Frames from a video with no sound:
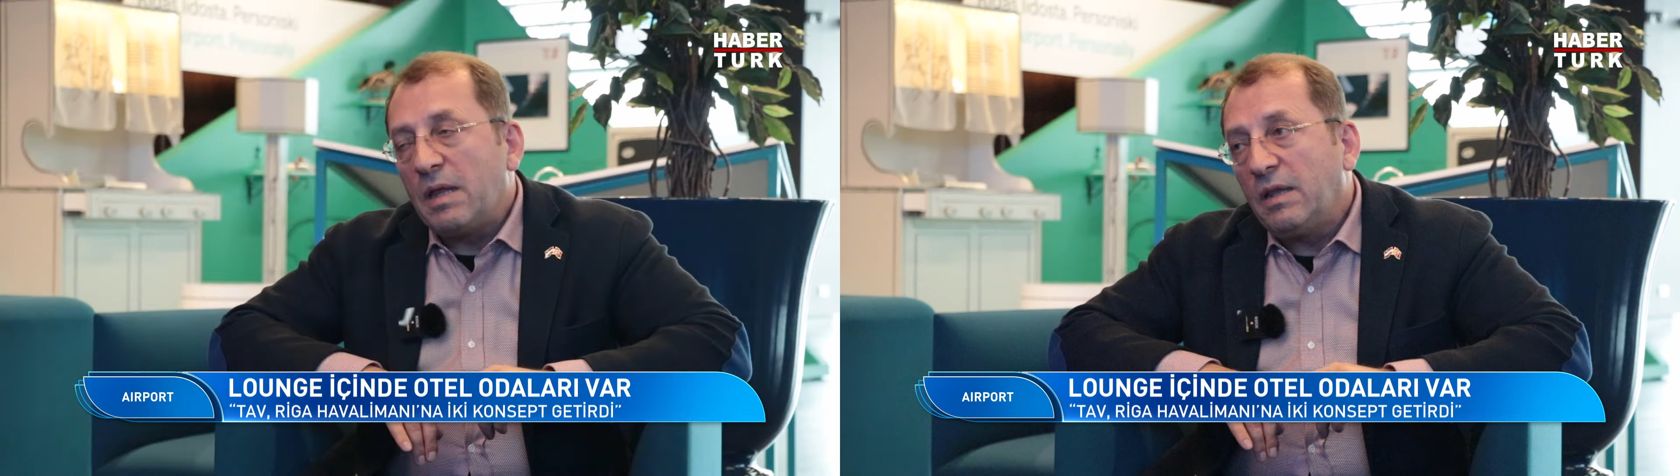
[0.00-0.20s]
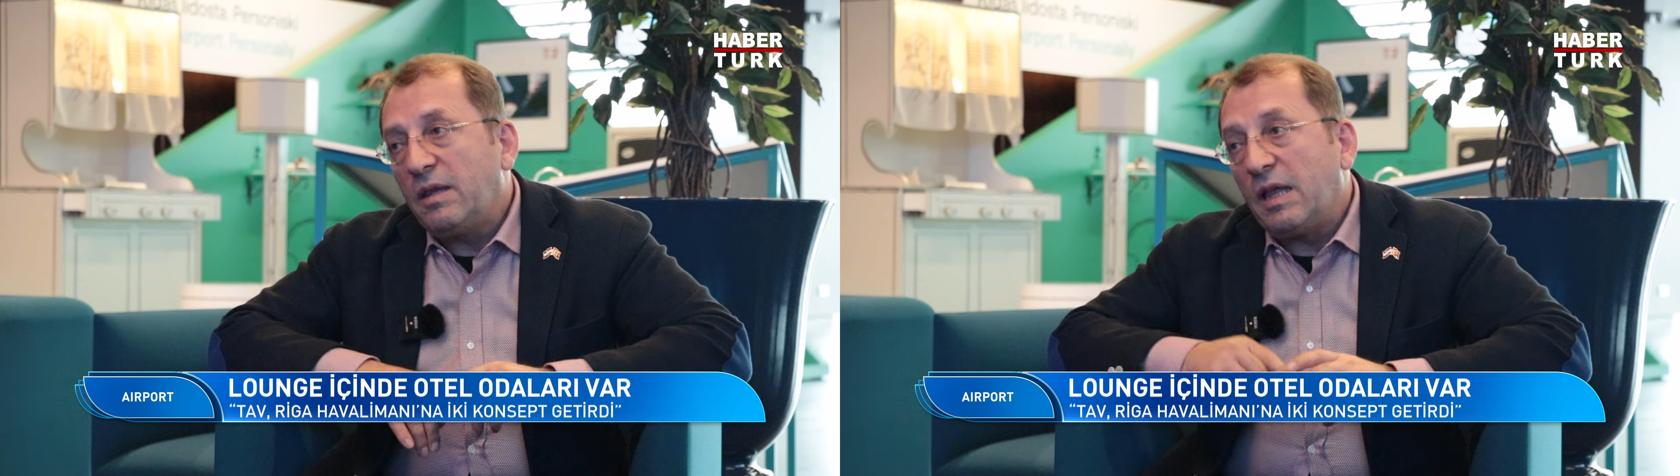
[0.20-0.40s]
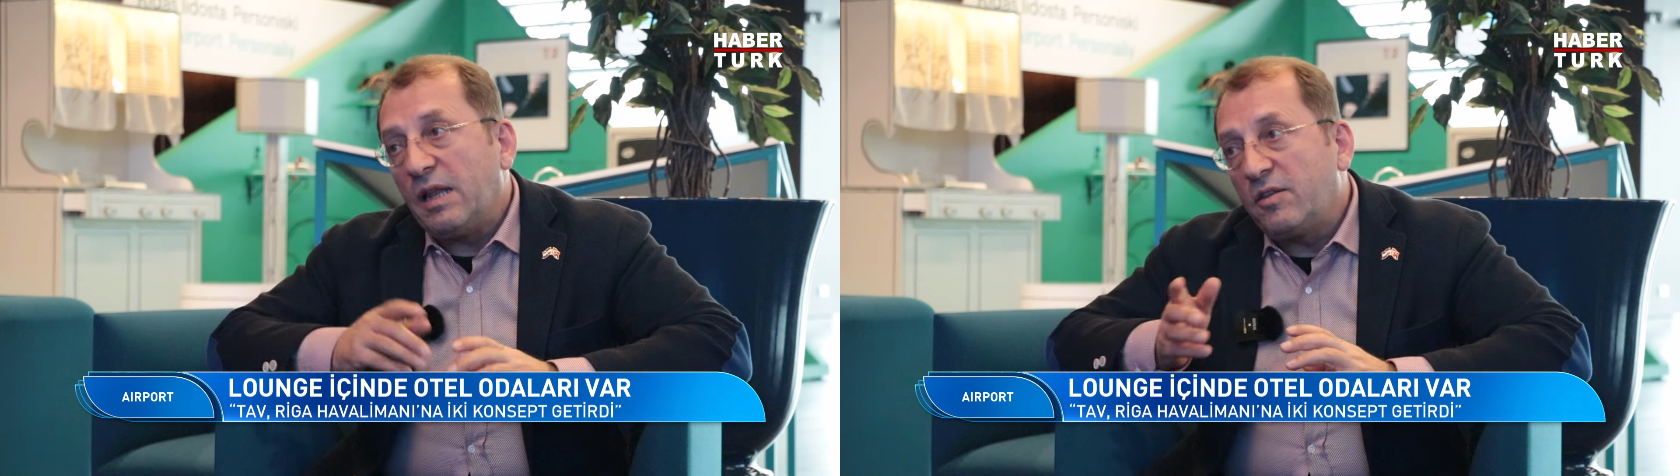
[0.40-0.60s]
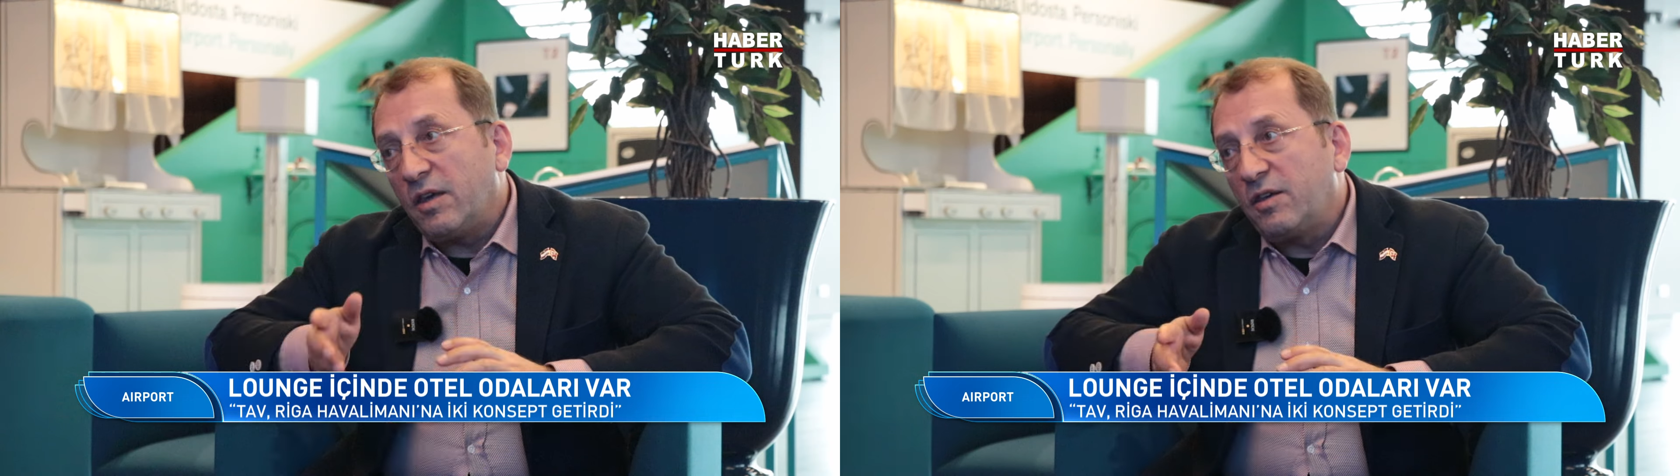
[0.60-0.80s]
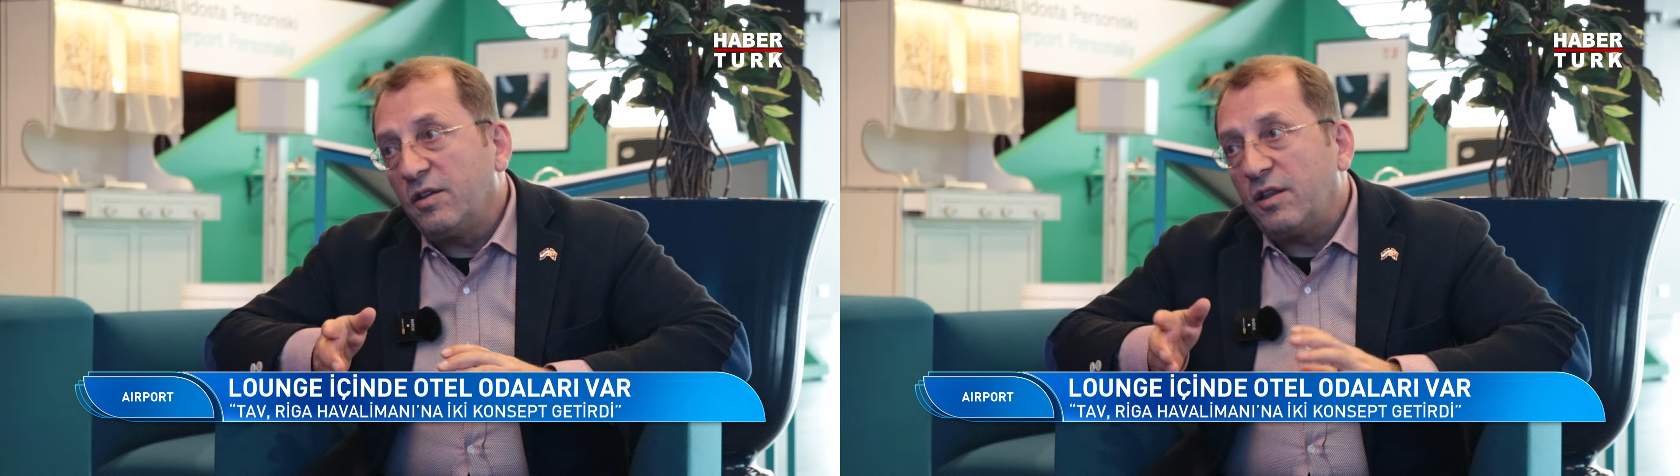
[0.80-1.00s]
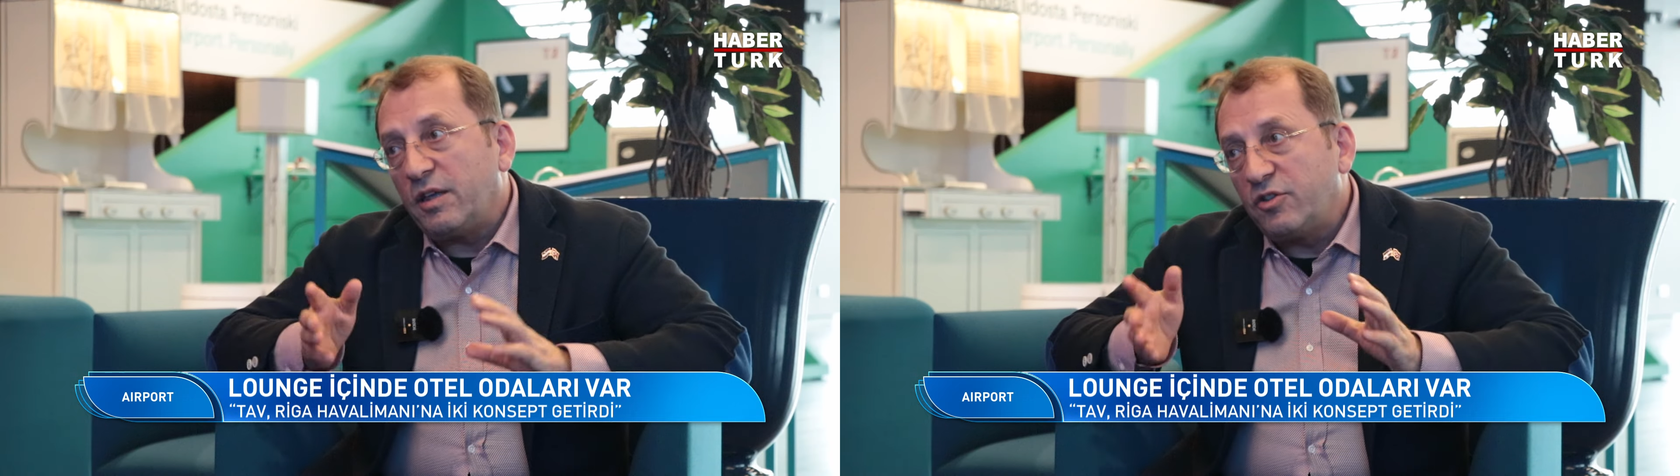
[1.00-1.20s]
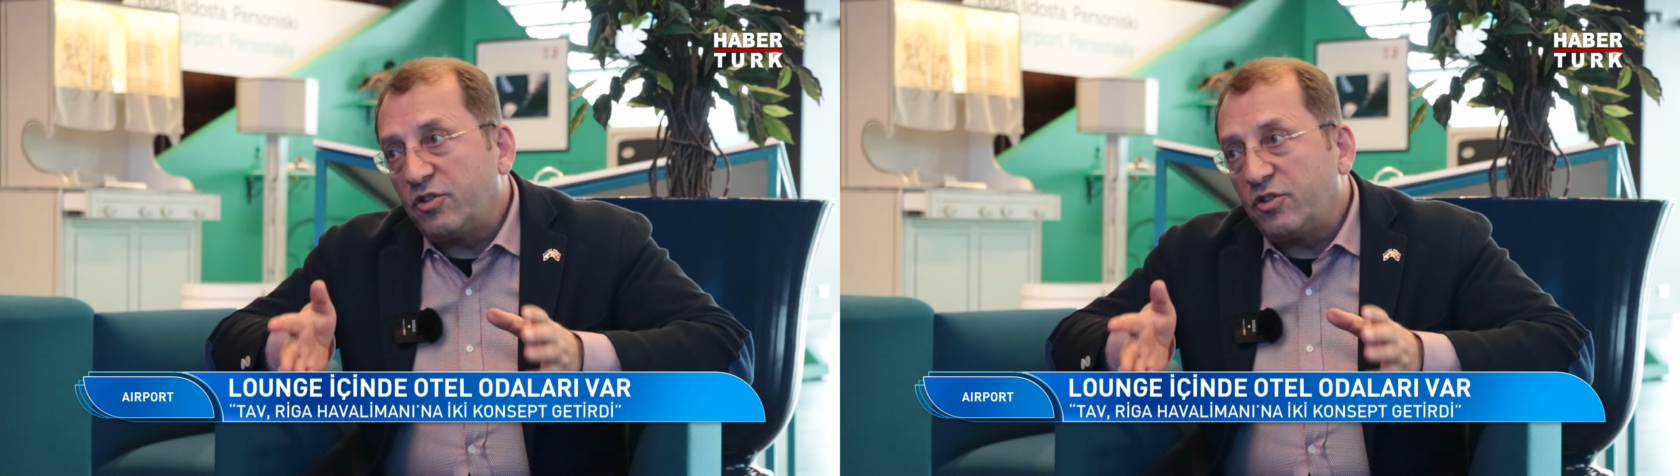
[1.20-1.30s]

Ben de gelecek yılda